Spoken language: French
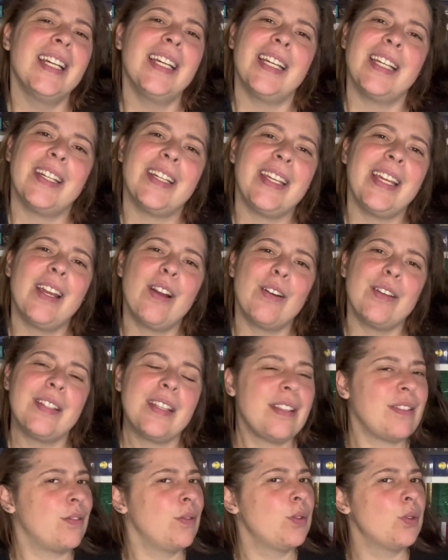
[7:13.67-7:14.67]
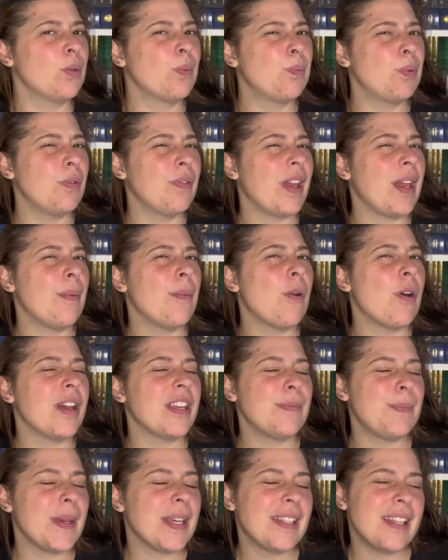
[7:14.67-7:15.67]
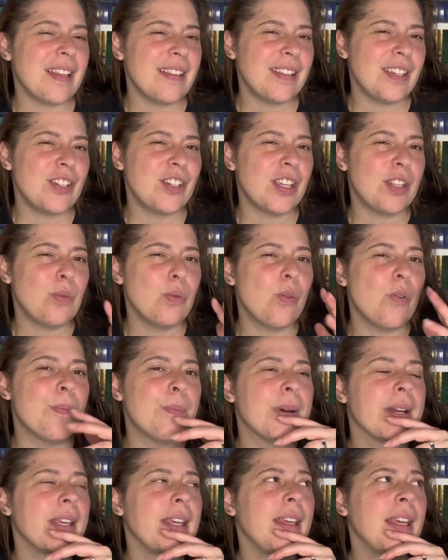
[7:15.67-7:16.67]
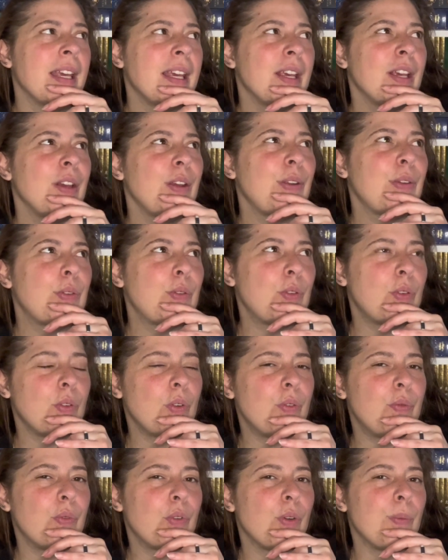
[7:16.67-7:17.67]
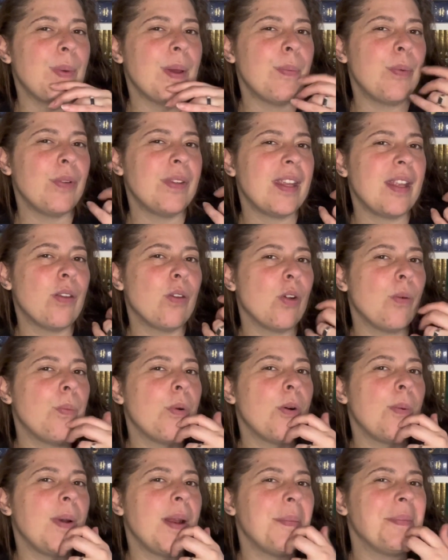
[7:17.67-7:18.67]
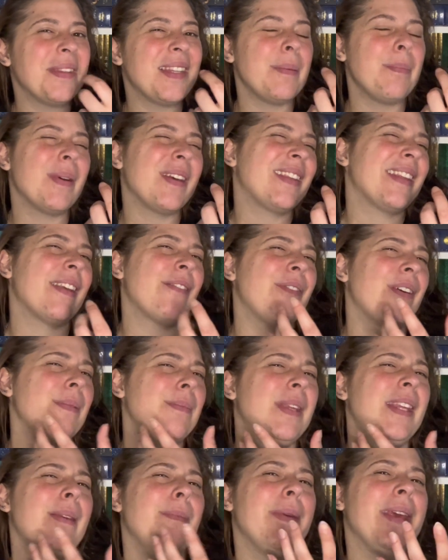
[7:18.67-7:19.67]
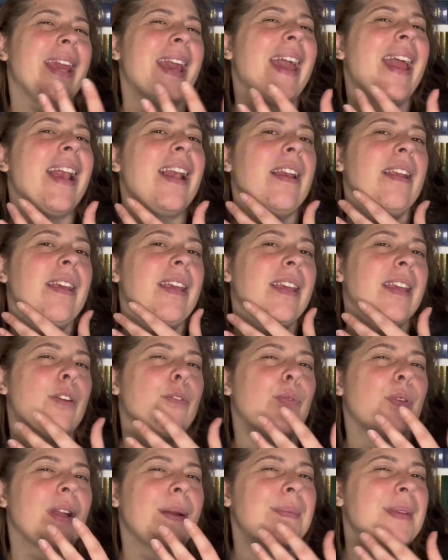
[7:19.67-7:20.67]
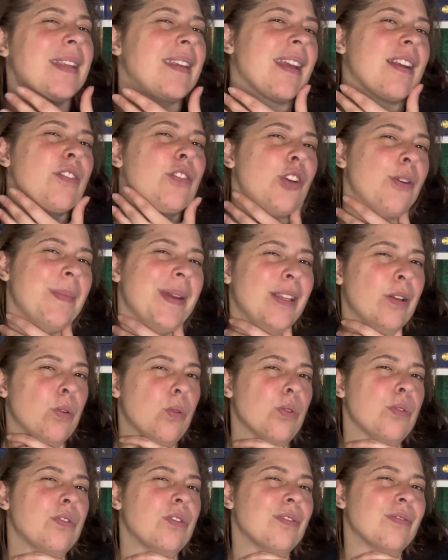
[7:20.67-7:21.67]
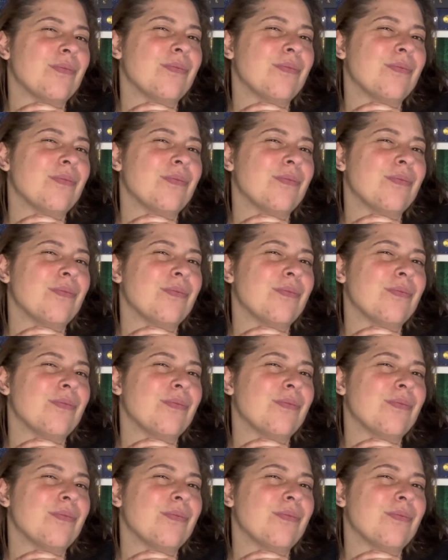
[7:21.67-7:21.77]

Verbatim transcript: euh, écossaises ne sont plus vraiment respectées si j'ai tout compris. Sauf que ben, peut-être que le problème c'est pas sa famille mais elle et qu'il faudrait peut-être qu'elle se remette en cause.